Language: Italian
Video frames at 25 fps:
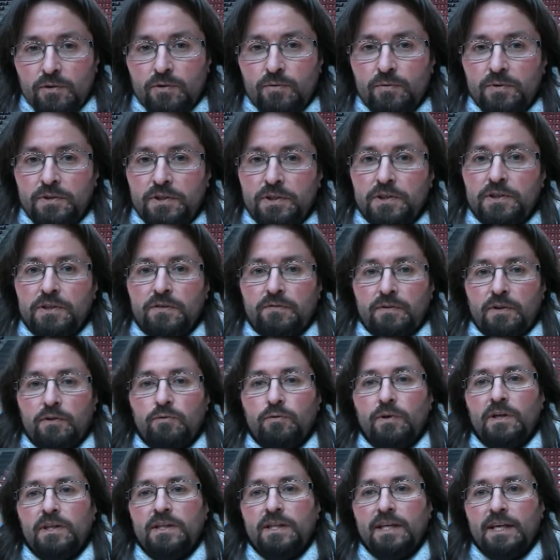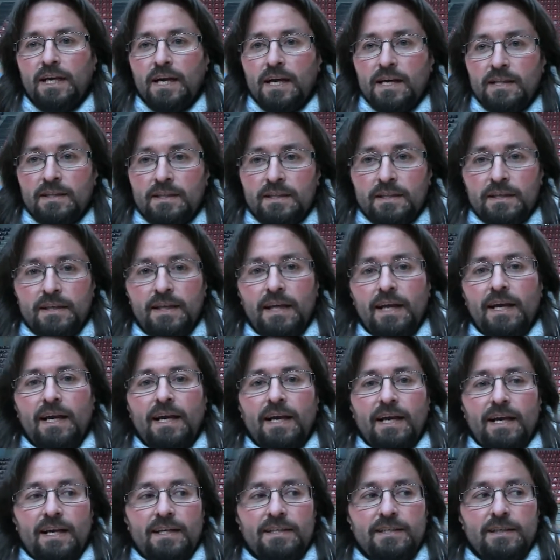come si dice fra i due litiganti
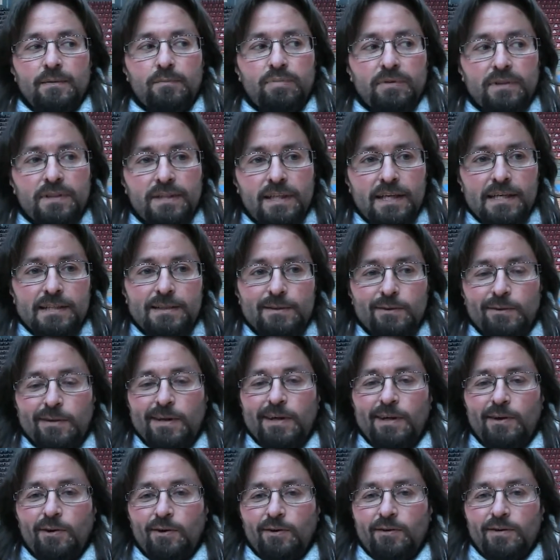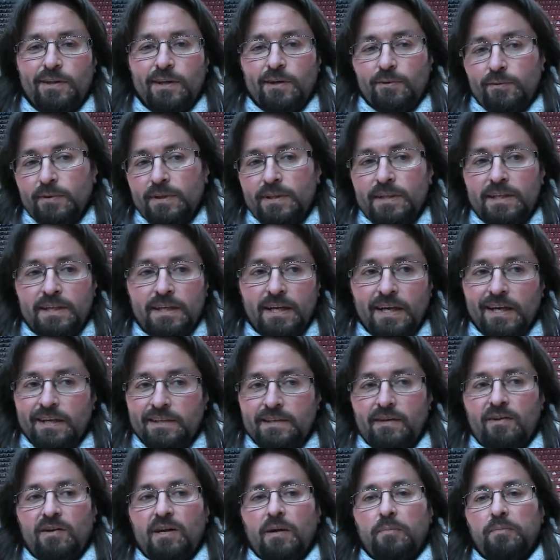è sempre il terzo che gode, quindi
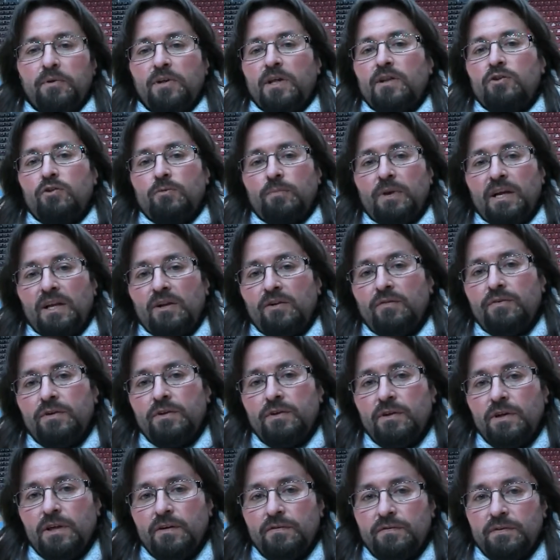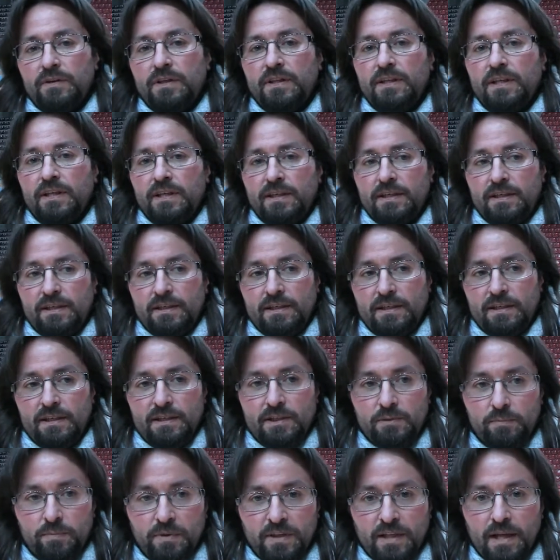sarà un campionato bello fino alla fine
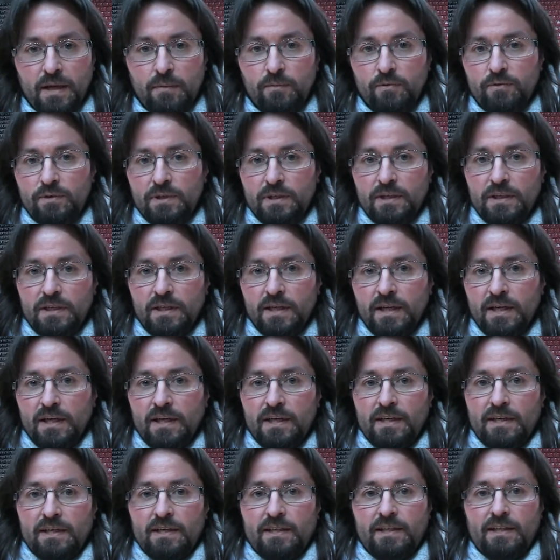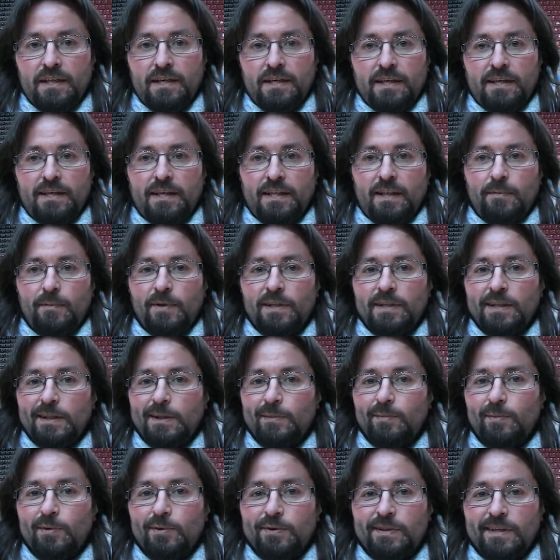e speriamo di, eh, chiaramente
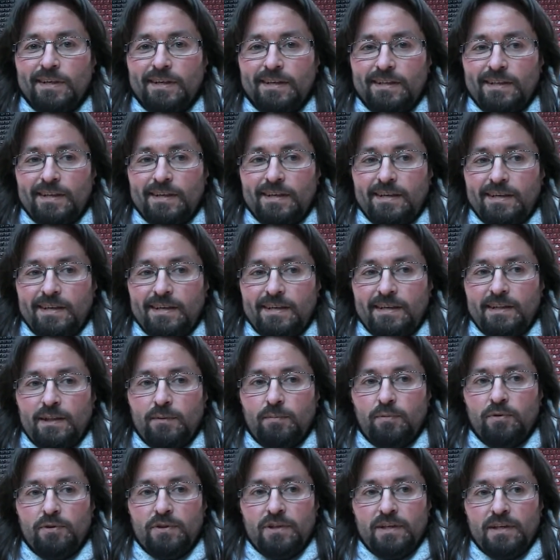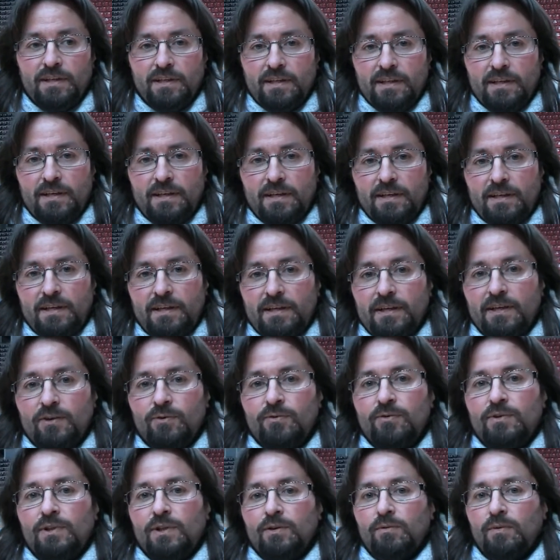di poter, eh, di poter, eh,
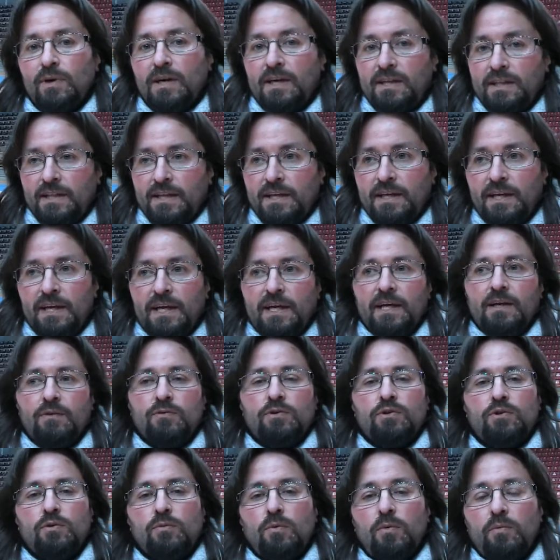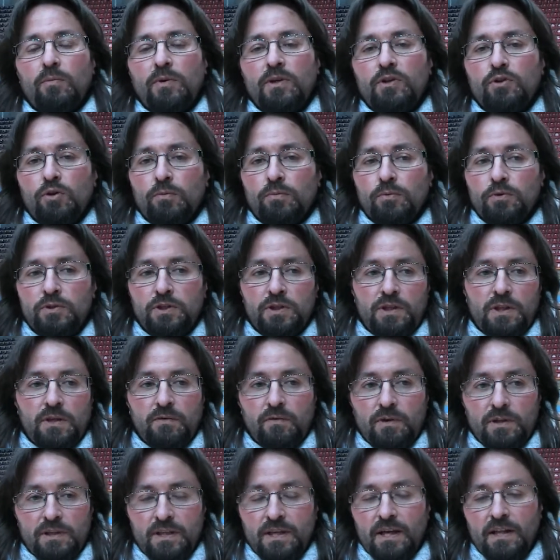continuare questo momento
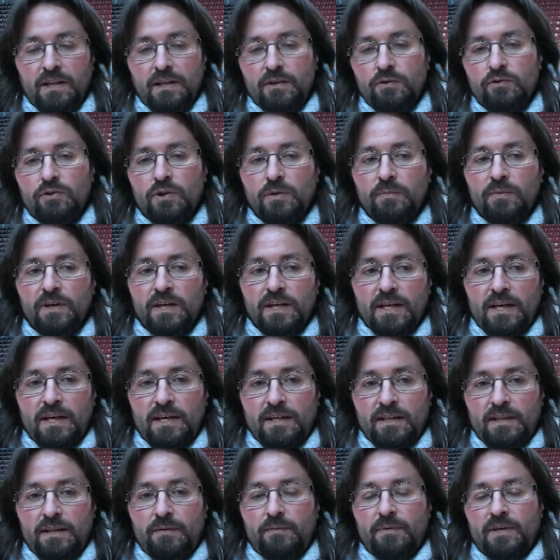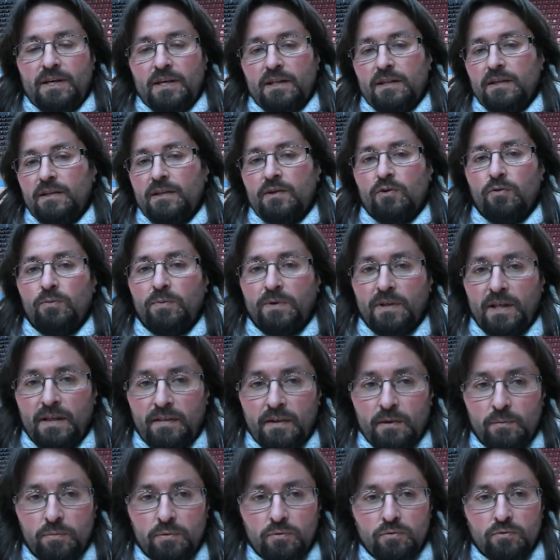positivo al di là dell'ultima gara e magari
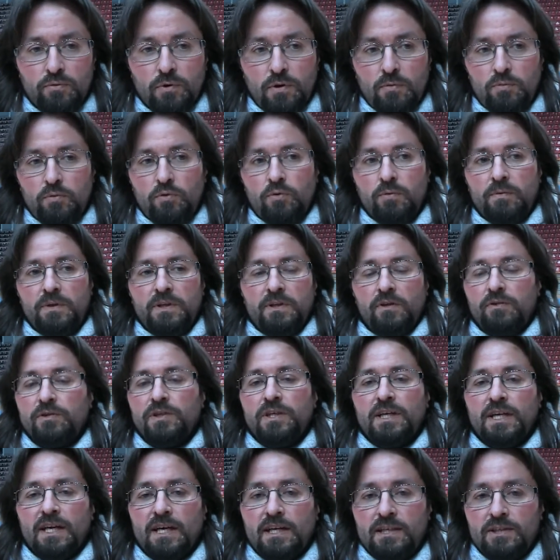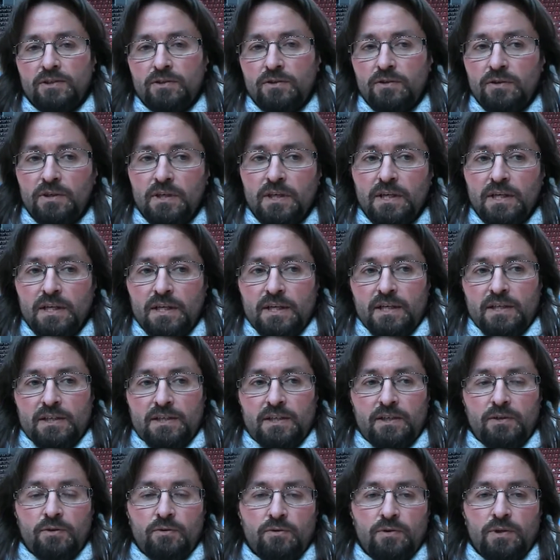recuperare il punto al Bubi, in ogni caso
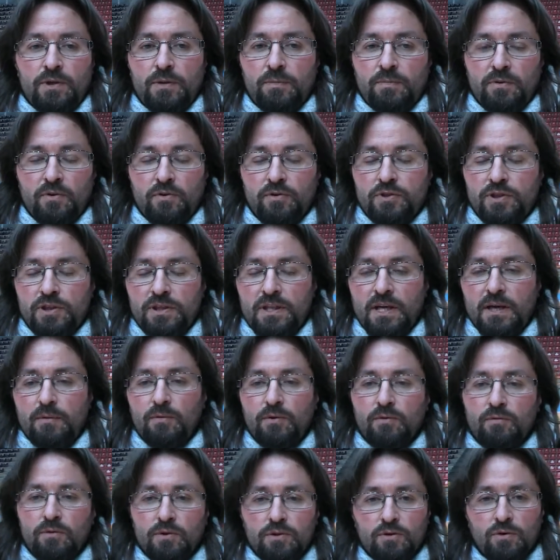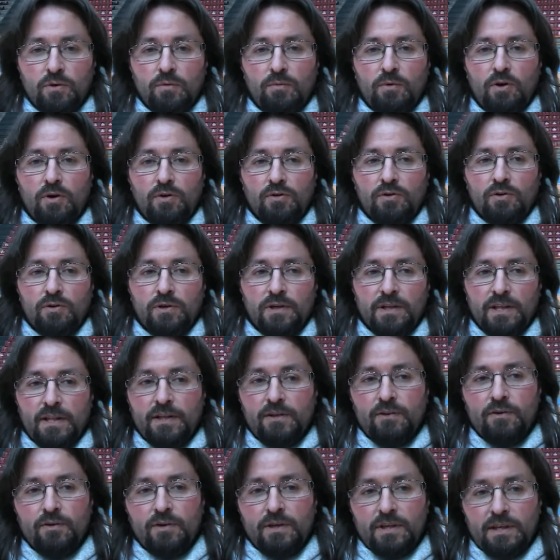se noi procediamo in questo modo
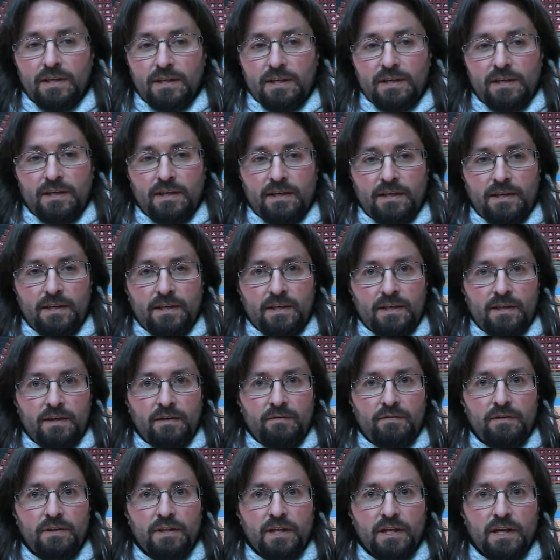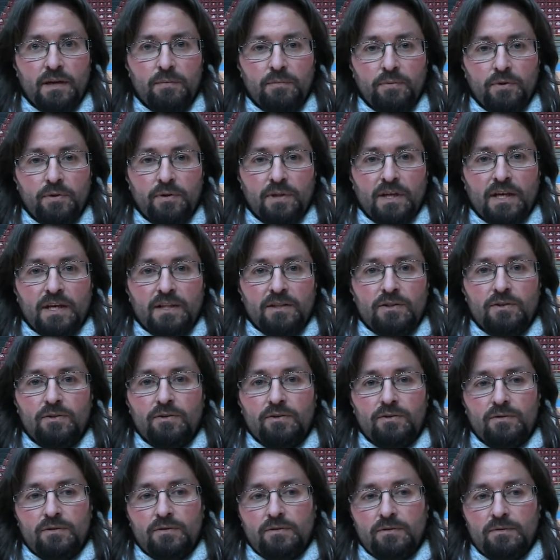credo che a fine
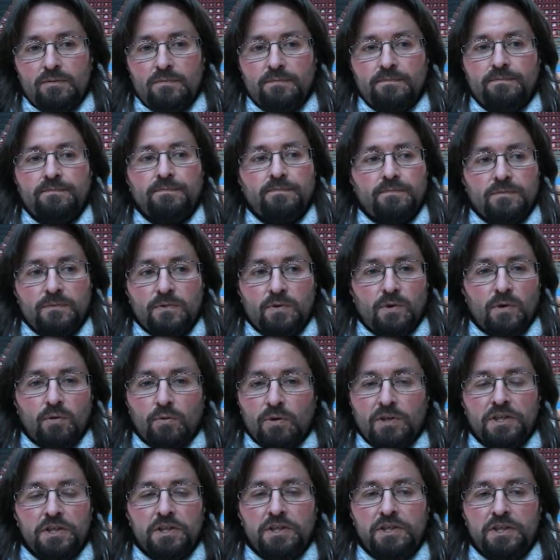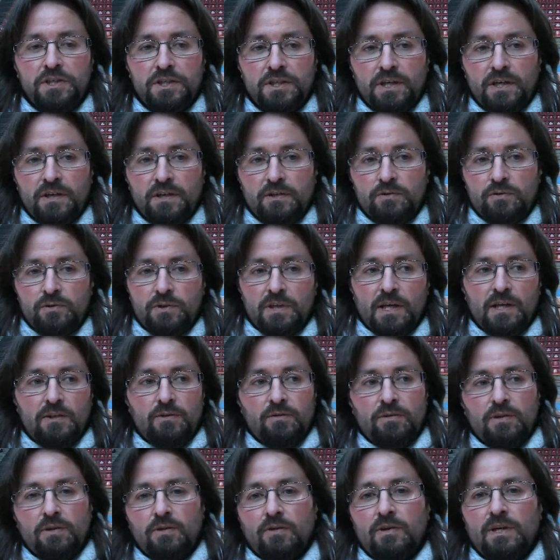campionato, insomma, qualsiasi sia il
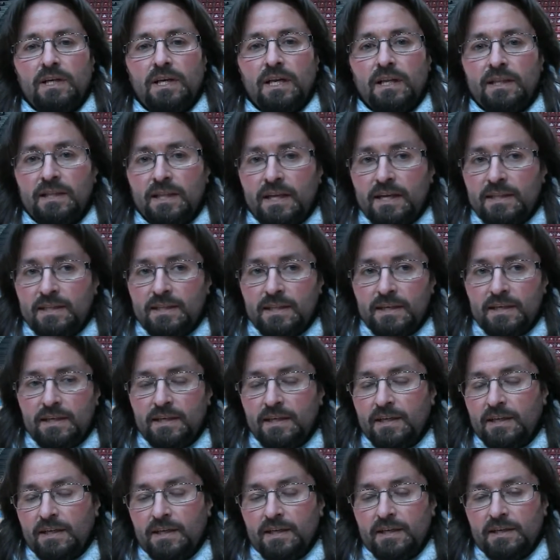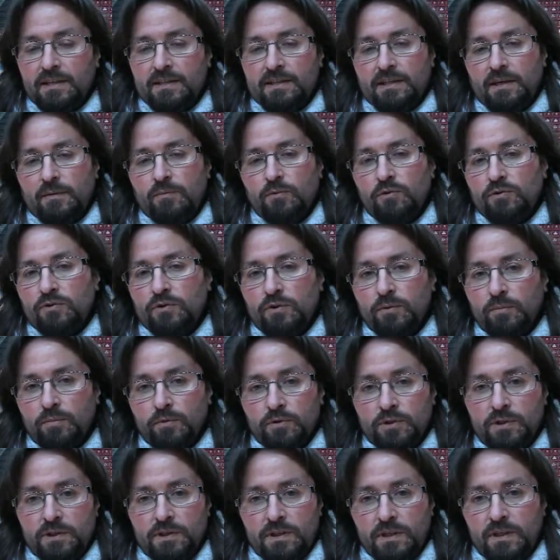risultato, credo che l'annata sia molto
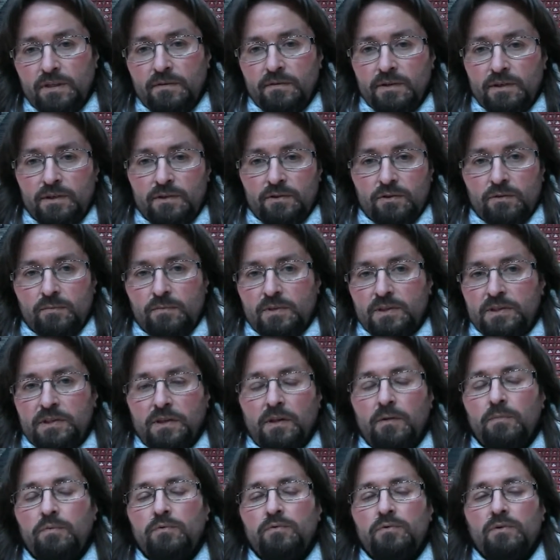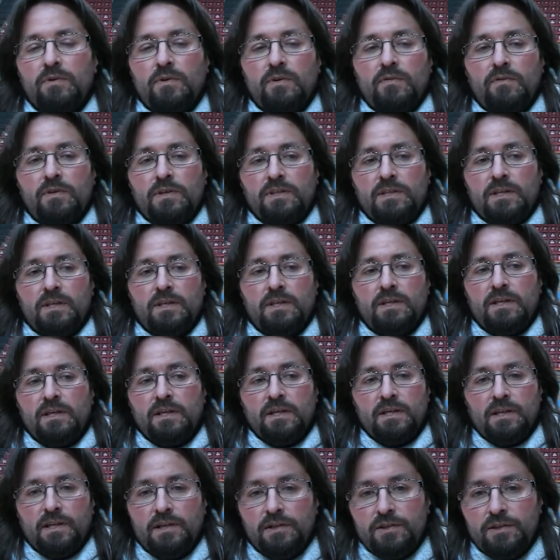positiva, insomma, sia dal punto di vista della
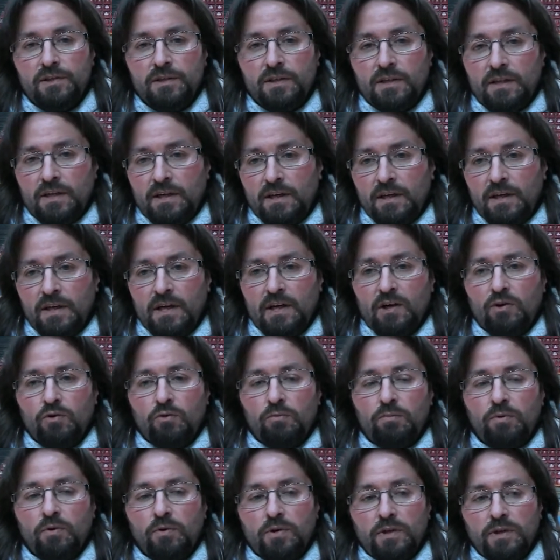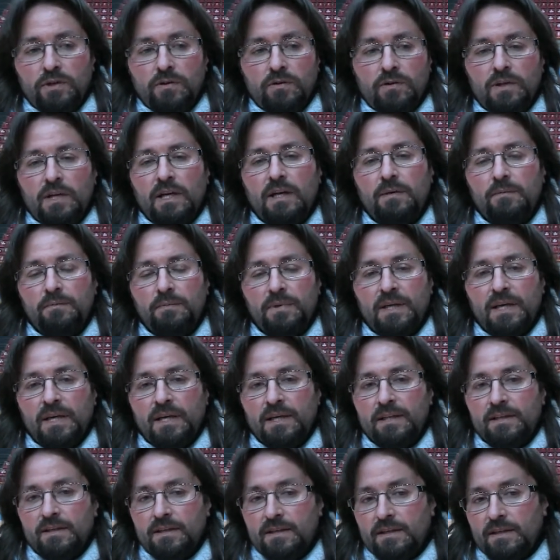crescita un pochino
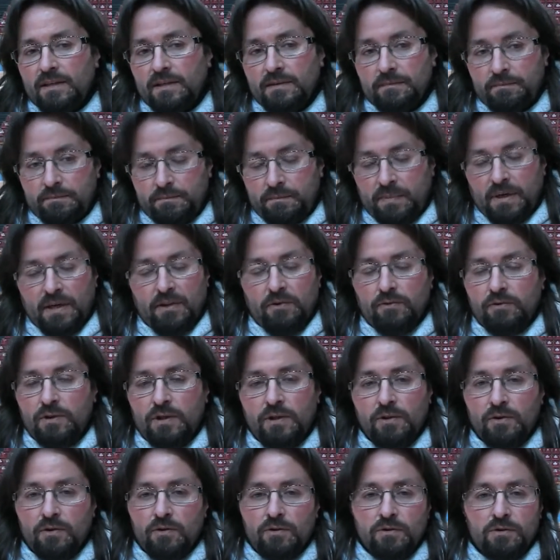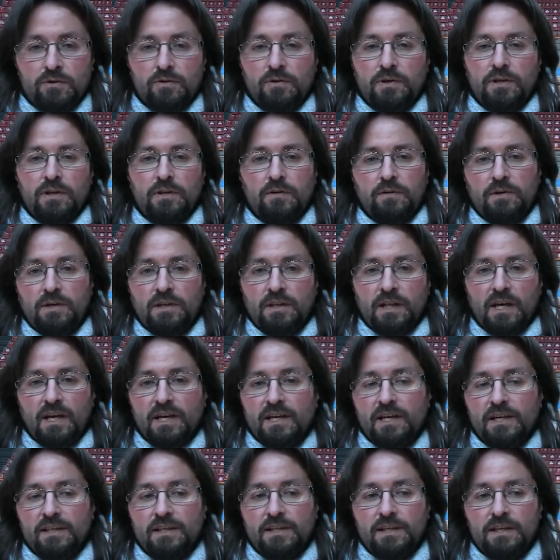dell'ambiente, parlo del nostro che in
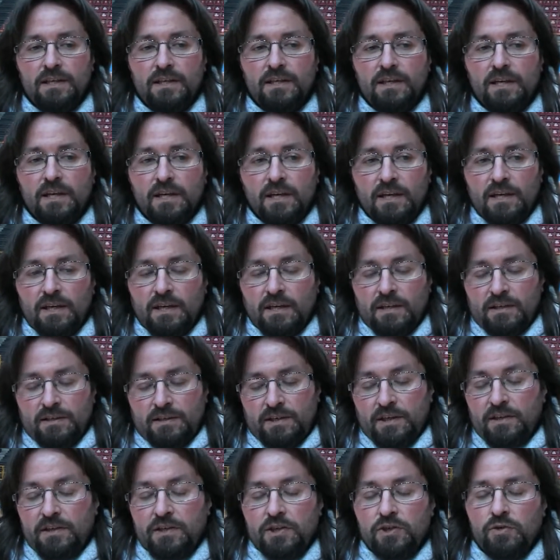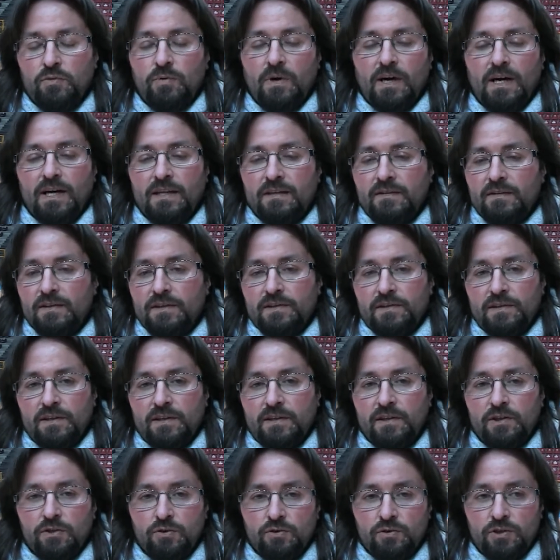HD, sia di squadra sia
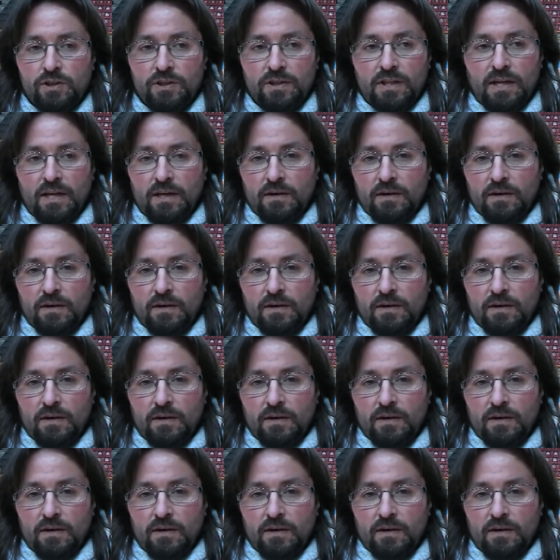di società.